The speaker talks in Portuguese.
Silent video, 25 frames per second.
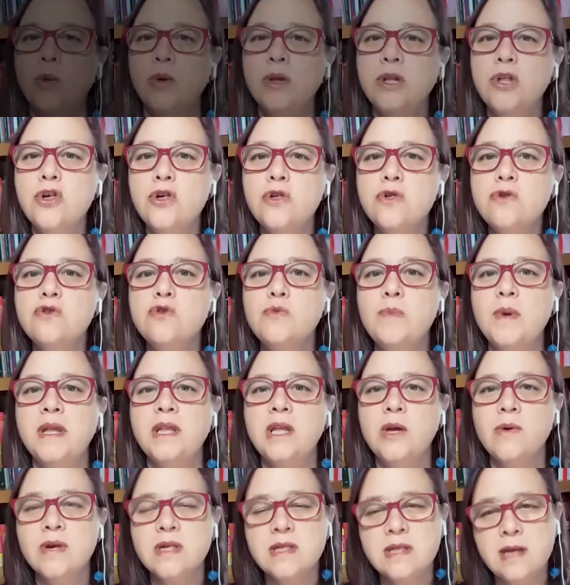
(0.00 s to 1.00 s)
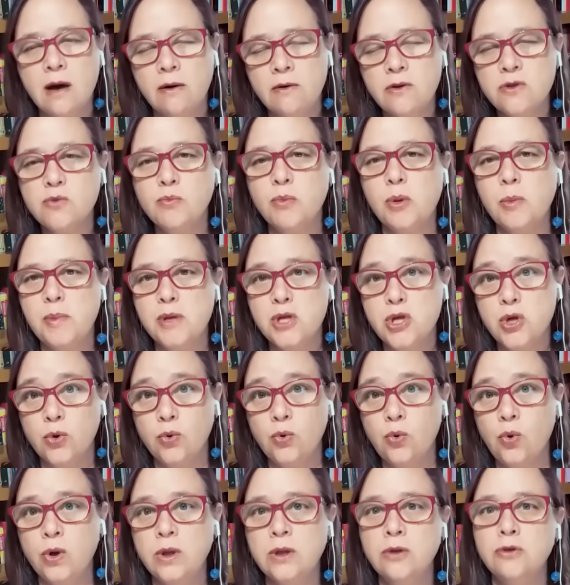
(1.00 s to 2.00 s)
Quando a gente suspendeu as aulas no PPG
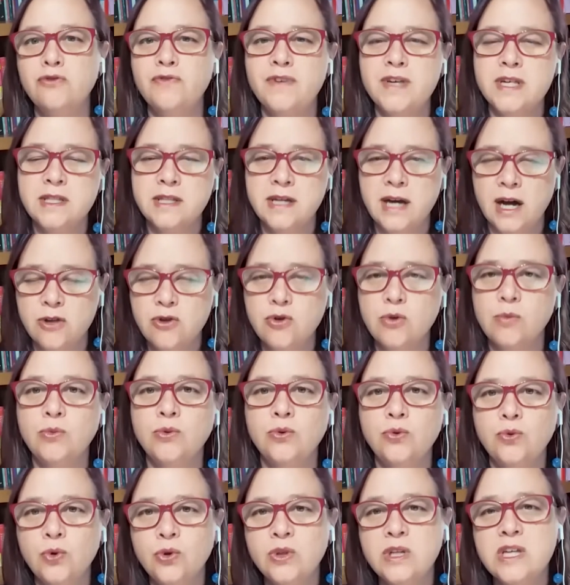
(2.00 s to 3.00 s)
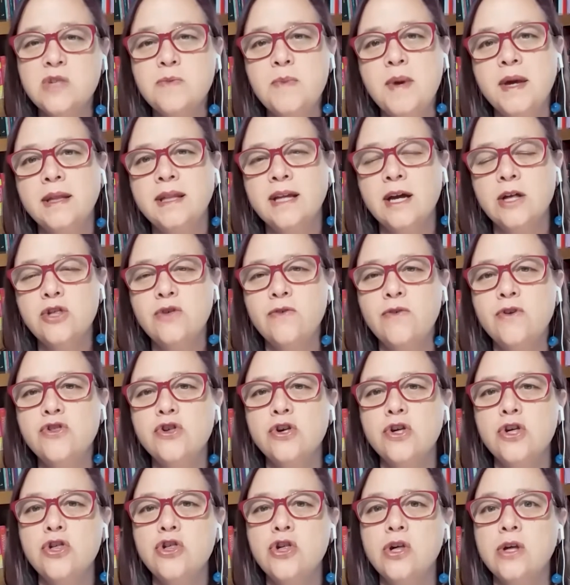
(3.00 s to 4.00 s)
Coin, na universidade como um todo, a expectativa é de
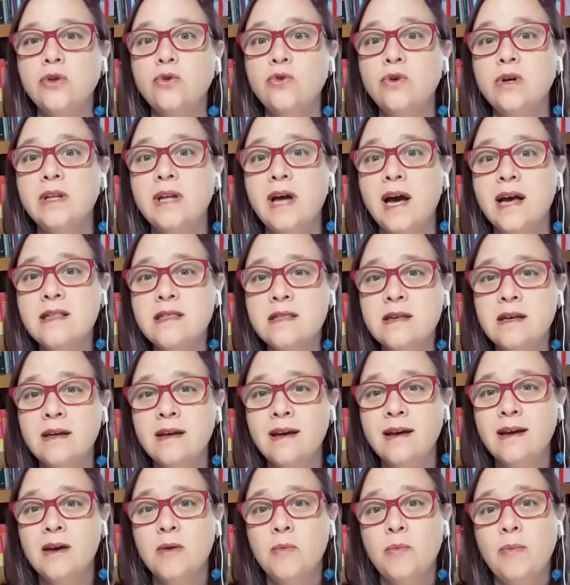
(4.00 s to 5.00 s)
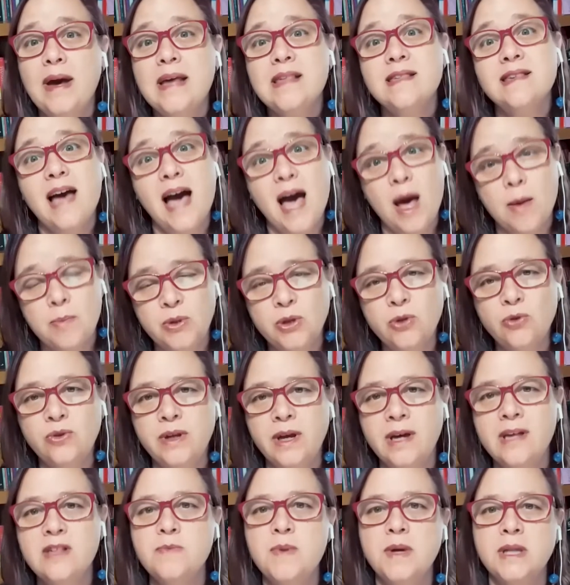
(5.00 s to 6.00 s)
que a gente retornasse mais rápido, né?
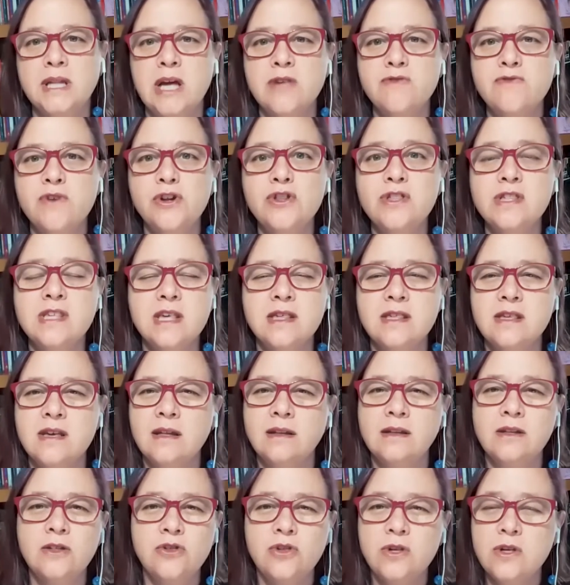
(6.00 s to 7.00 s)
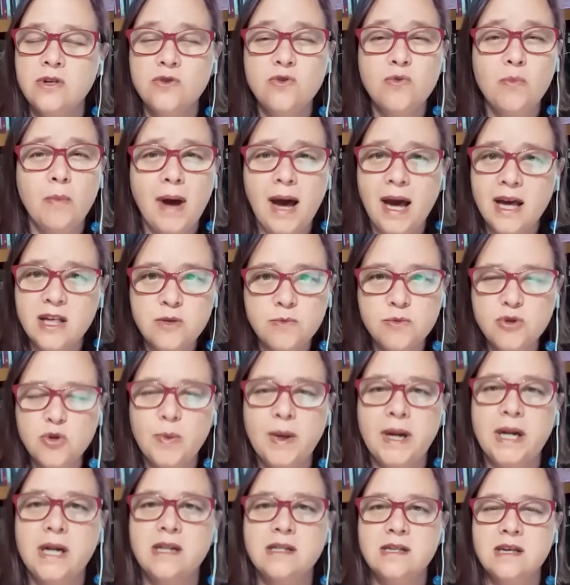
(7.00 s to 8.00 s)
A expectativa é de 60 dias no máximo de
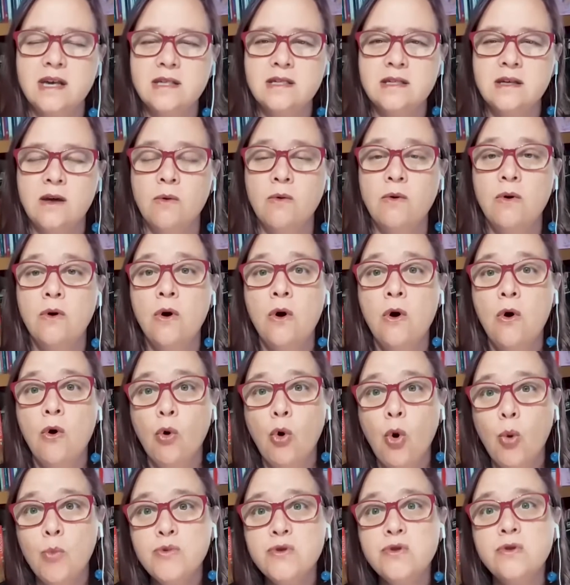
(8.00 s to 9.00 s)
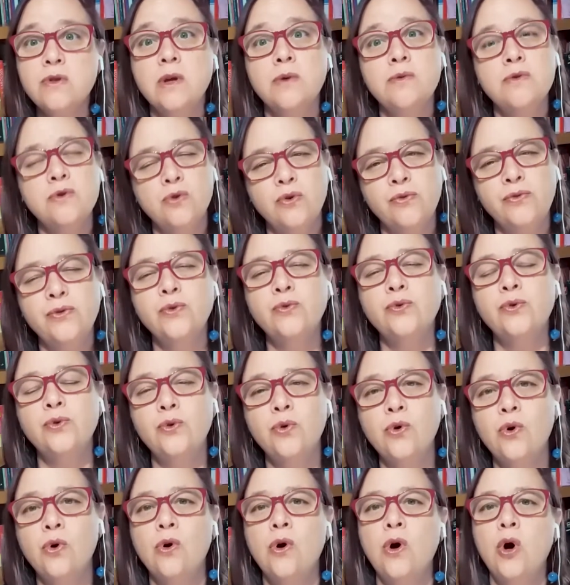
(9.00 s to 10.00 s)
paralisação. Como isso não se
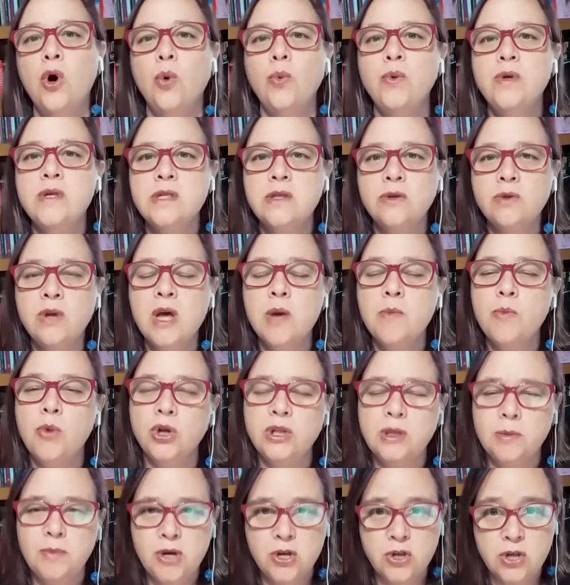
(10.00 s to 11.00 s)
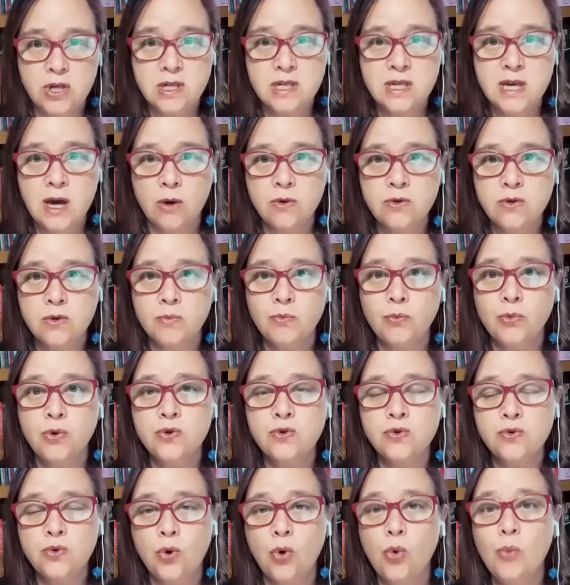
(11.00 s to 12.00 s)
configurou, o ensino remoto emergencial se
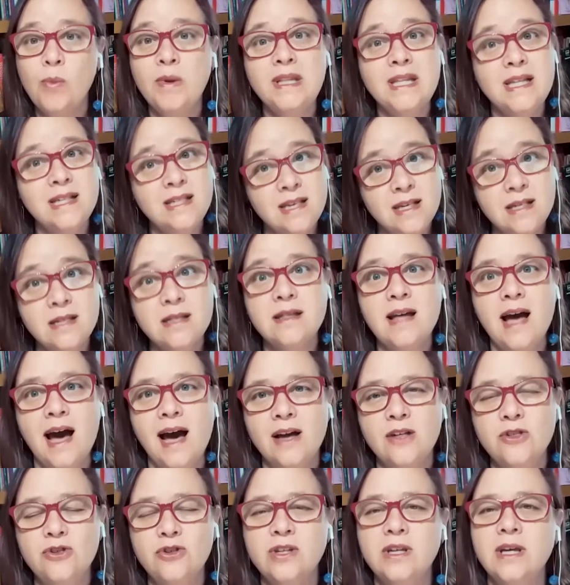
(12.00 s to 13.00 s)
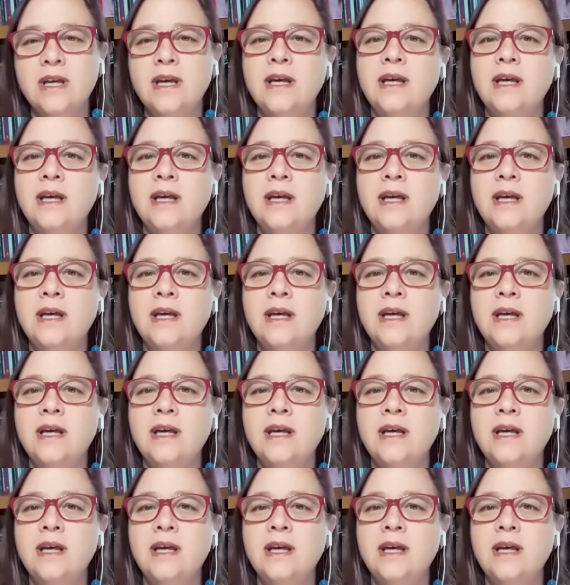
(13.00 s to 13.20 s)
mostrou uma necessidade.